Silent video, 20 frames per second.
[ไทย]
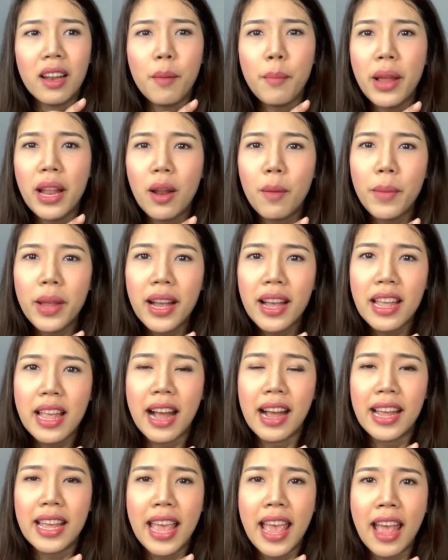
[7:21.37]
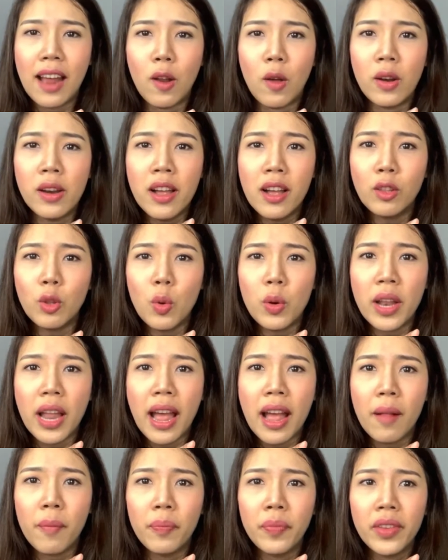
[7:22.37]
ทำไมเราไม่ขยักขยงเราเรื่องตรง
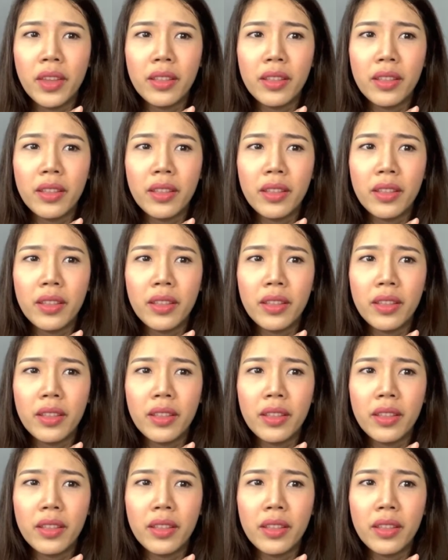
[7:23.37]
เนี้ย